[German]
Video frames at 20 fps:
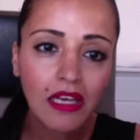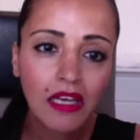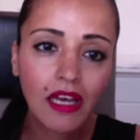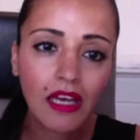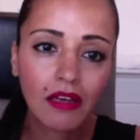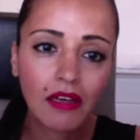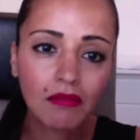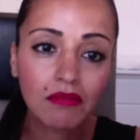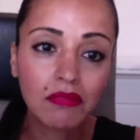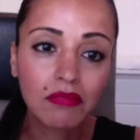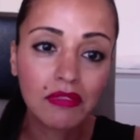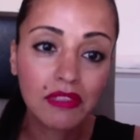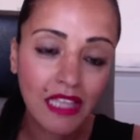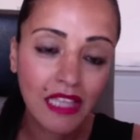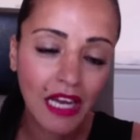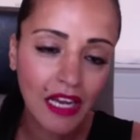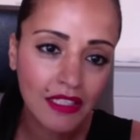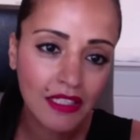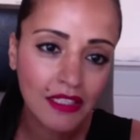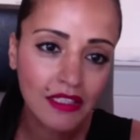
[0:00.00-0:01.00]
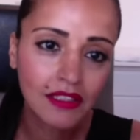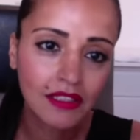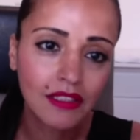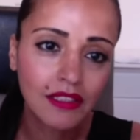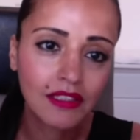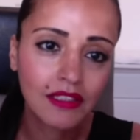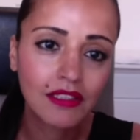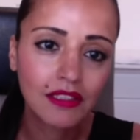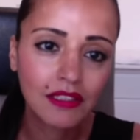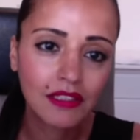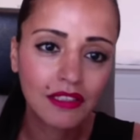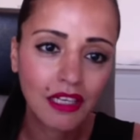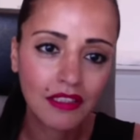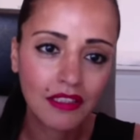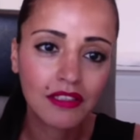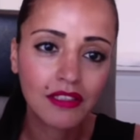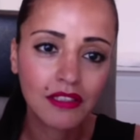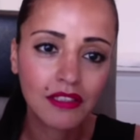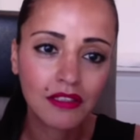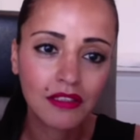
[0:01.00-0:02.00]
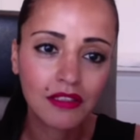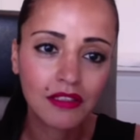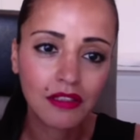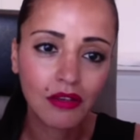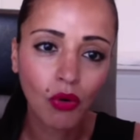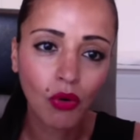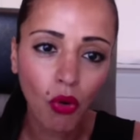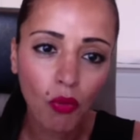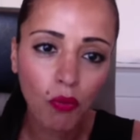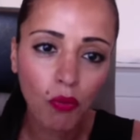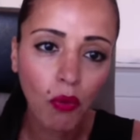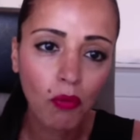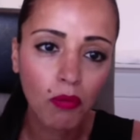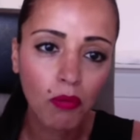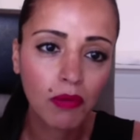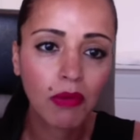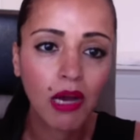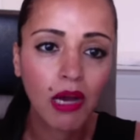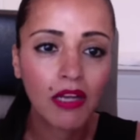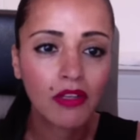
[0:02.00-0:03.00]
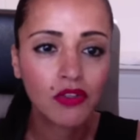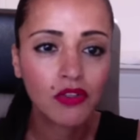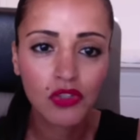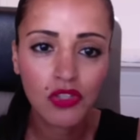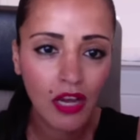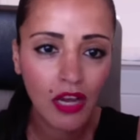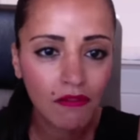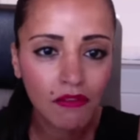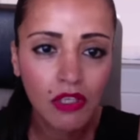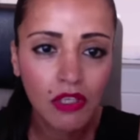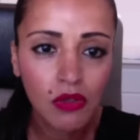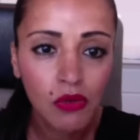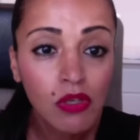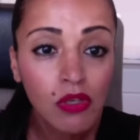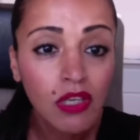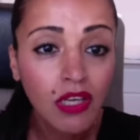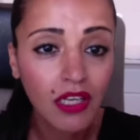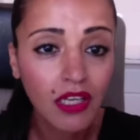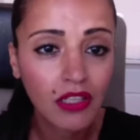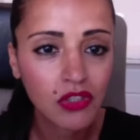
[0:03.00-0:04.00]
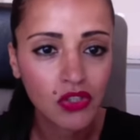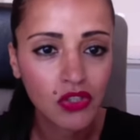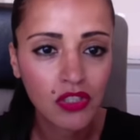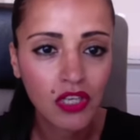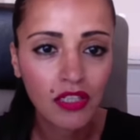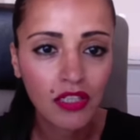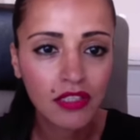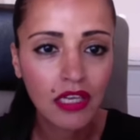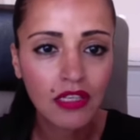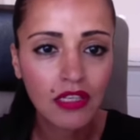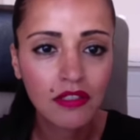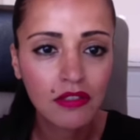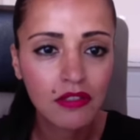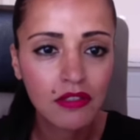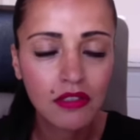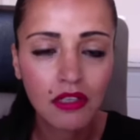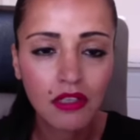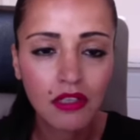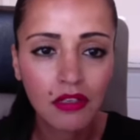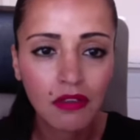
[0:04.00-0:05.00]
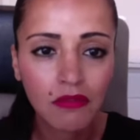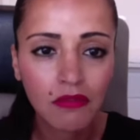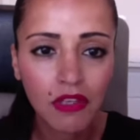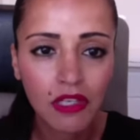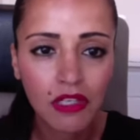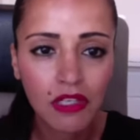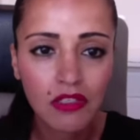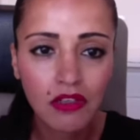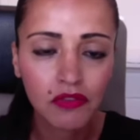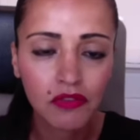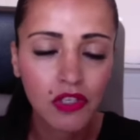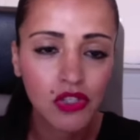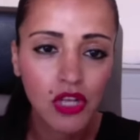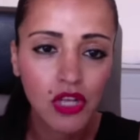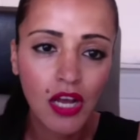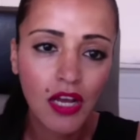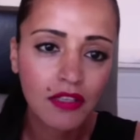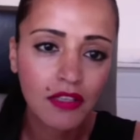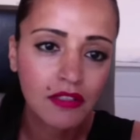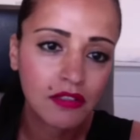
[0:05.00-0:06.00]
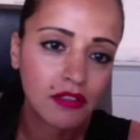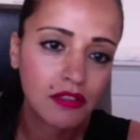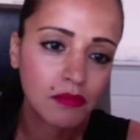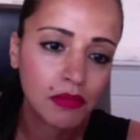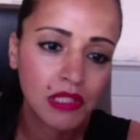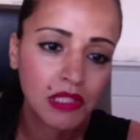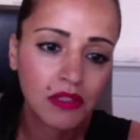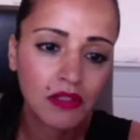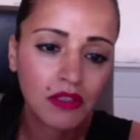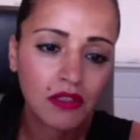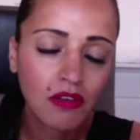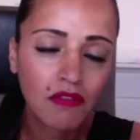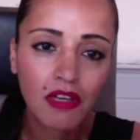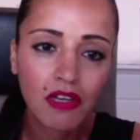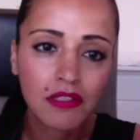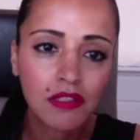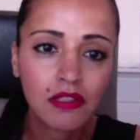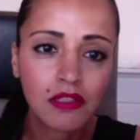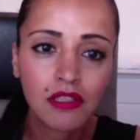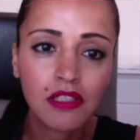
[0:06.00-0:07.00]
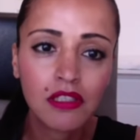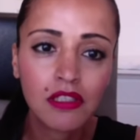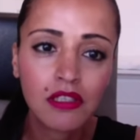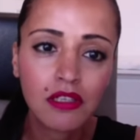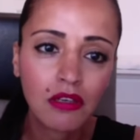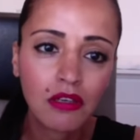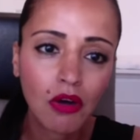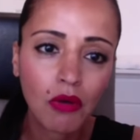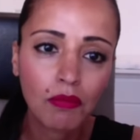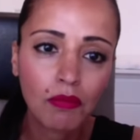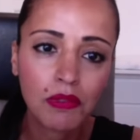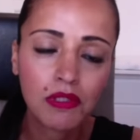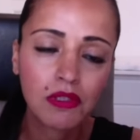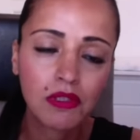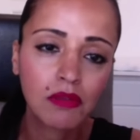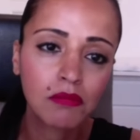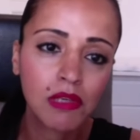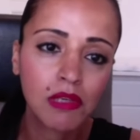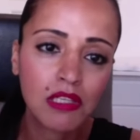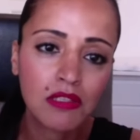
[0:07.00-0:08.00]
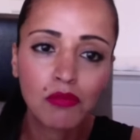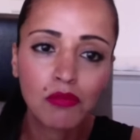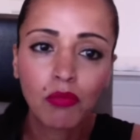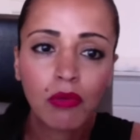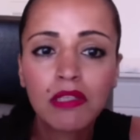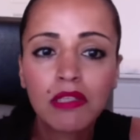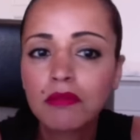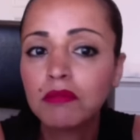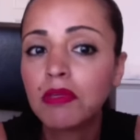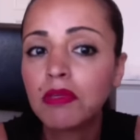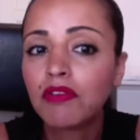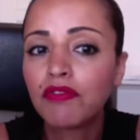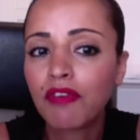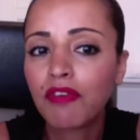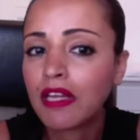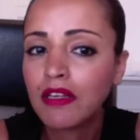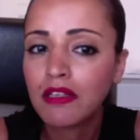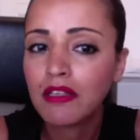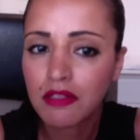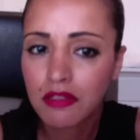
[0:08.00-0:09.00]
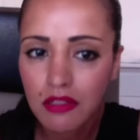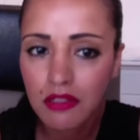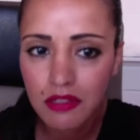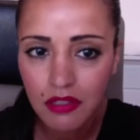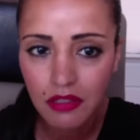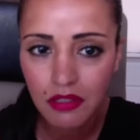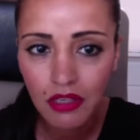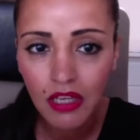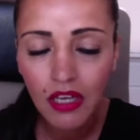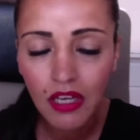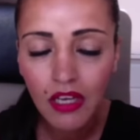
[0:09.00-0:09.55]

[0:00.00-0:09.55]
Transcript: Ähm, das ist, das ist hochproblematisch. Da haben wir null Rechtsstaat. Da ist, äh, wenn ich auf der Straße bin, da weiß ich nicht, äh, ob ich im nächsten Moment im Gefängnis sitze.